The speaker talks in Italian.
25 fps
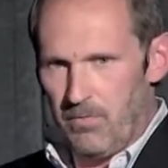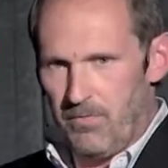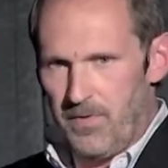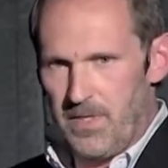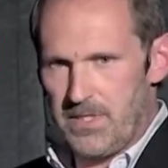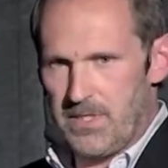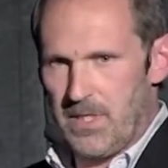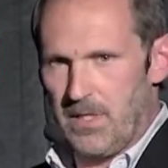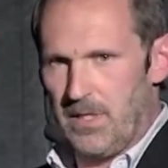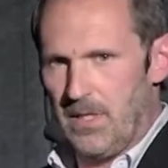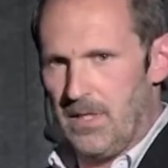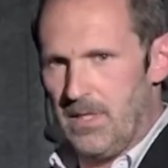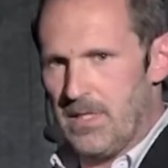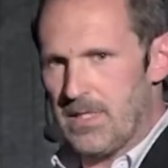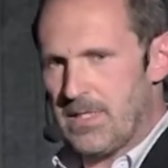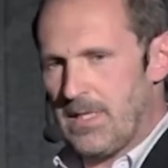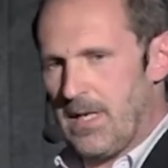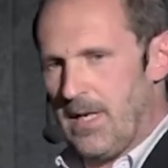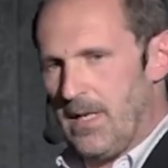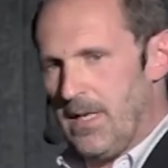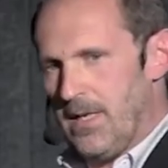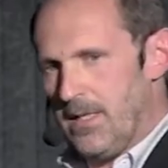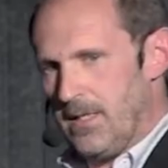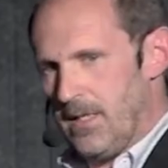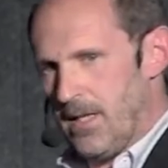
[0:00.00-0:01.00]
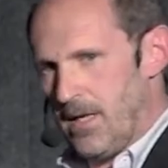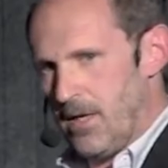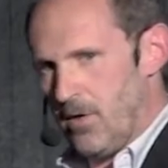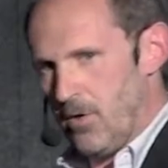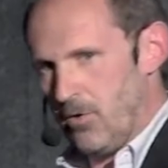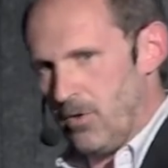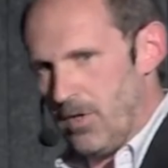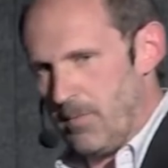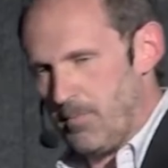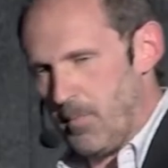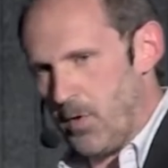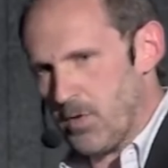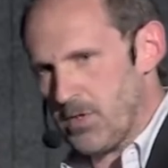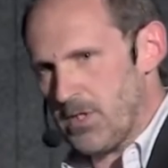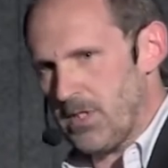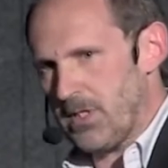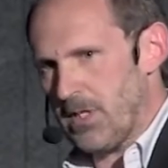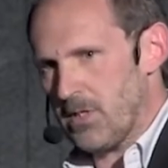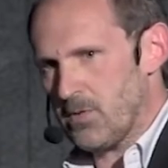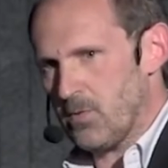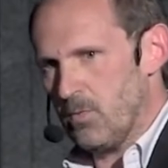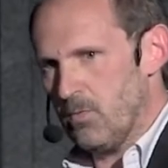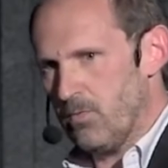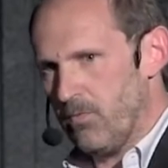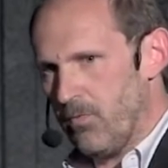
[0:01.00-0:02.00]
lo fissa negli scheletri, lo
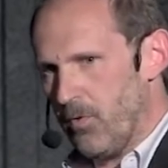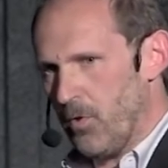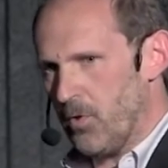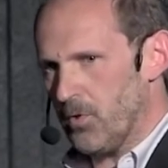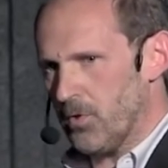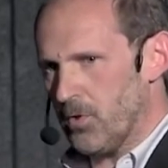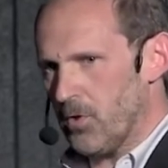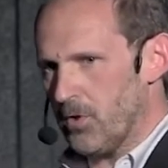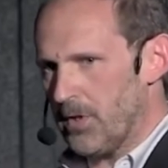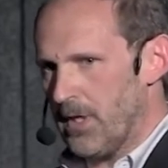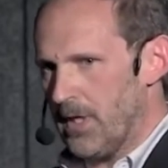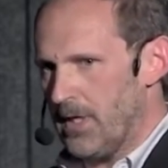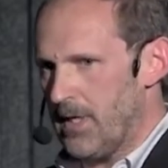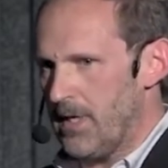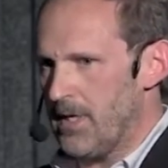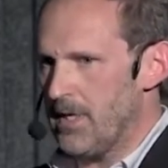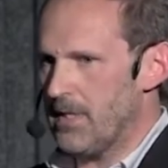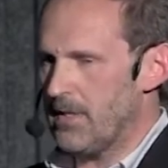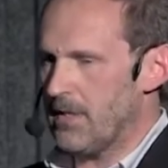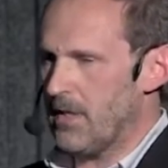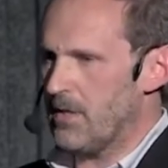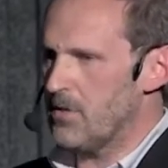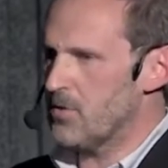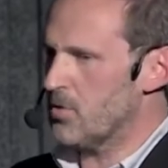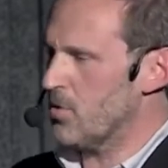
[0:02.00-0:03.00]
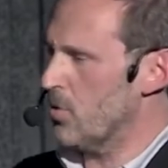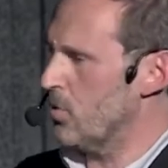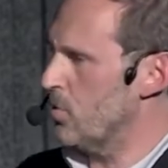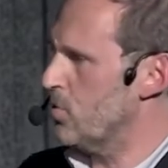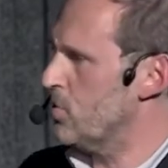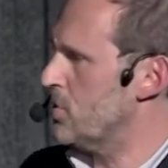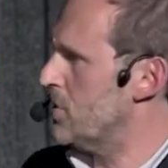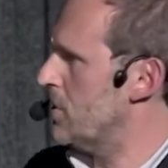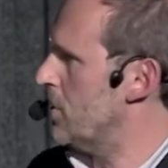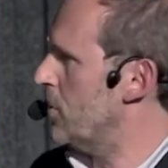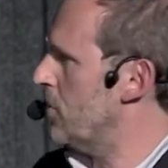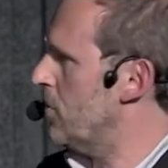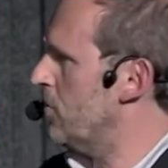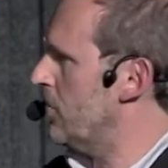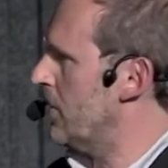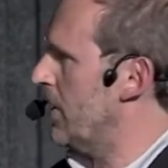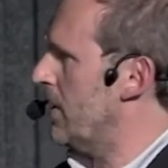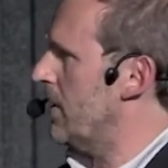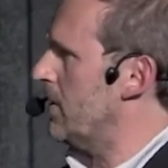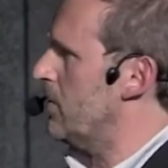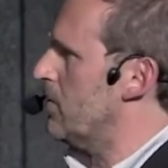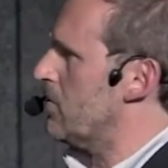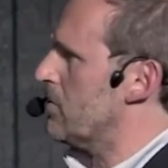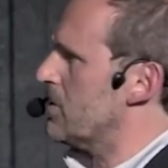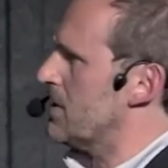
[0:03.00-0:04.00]
deposita sul fondo, da lì entra in
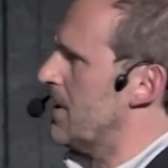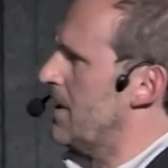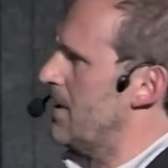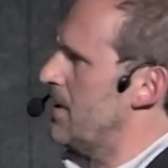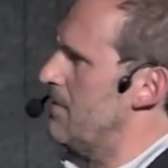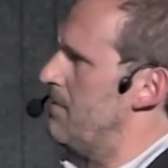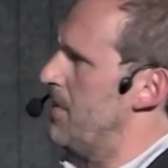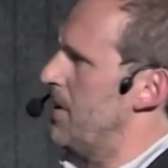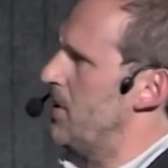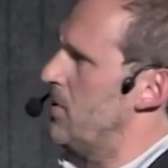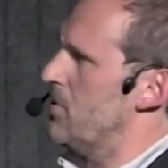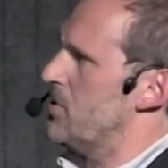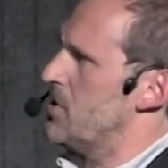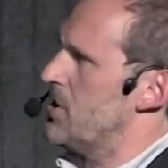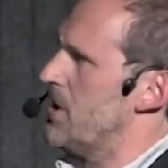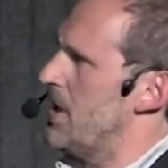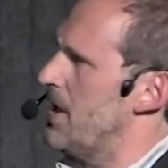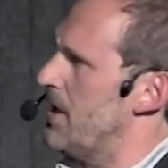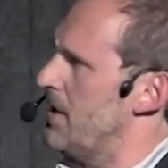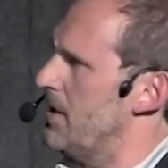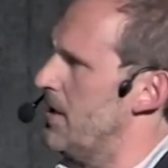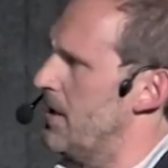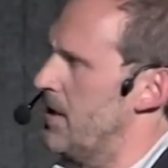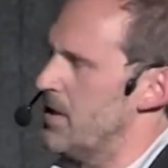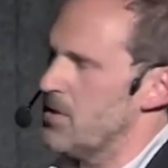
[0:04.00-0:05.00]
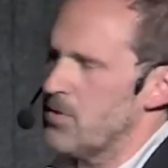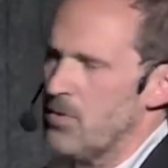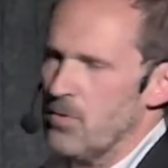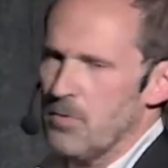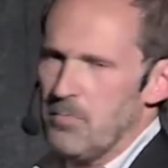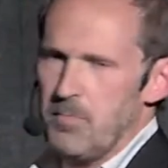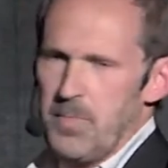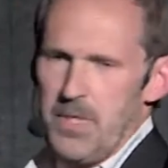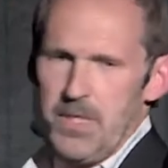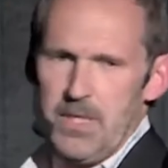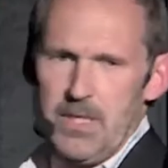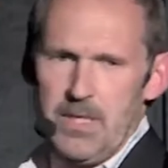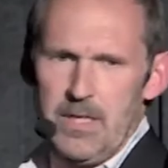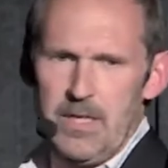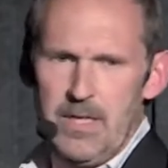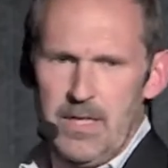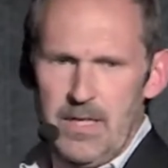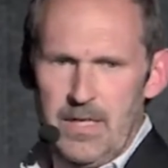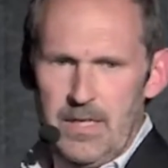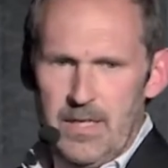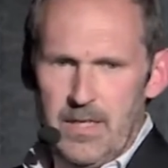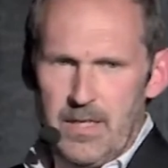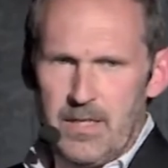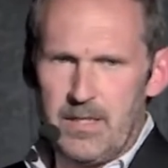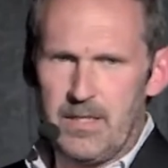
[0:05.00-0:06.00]
soluzione, le dorsali medio-oceaniche sono piene di
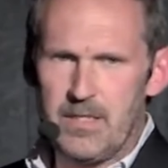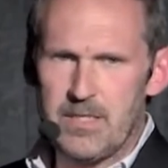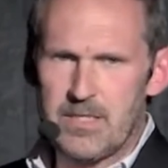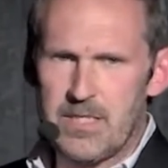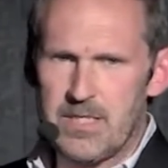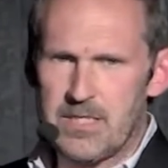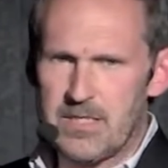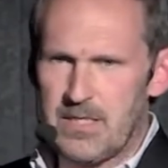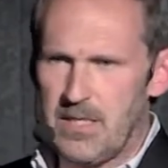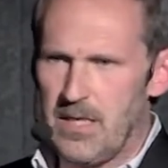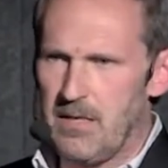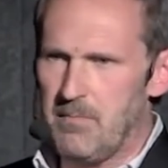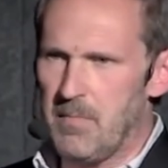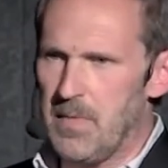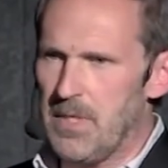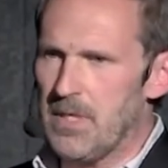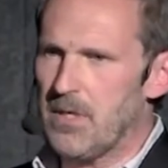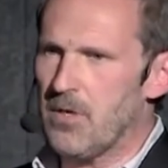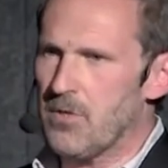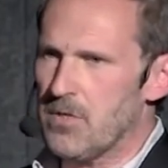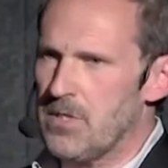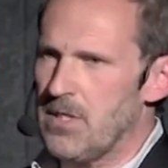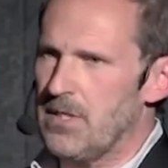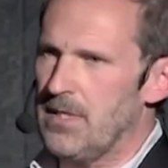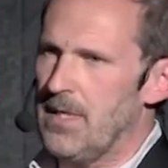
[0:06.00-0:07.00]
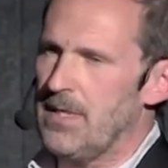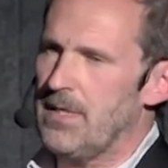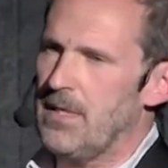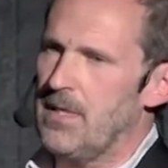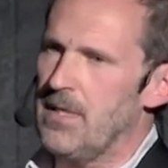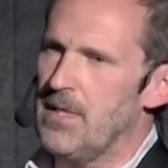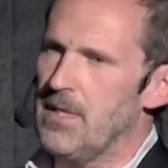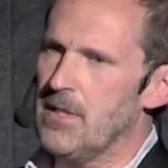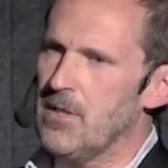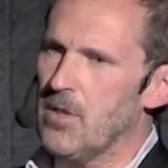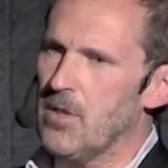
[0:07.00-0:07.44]
di sistemi cosiddetti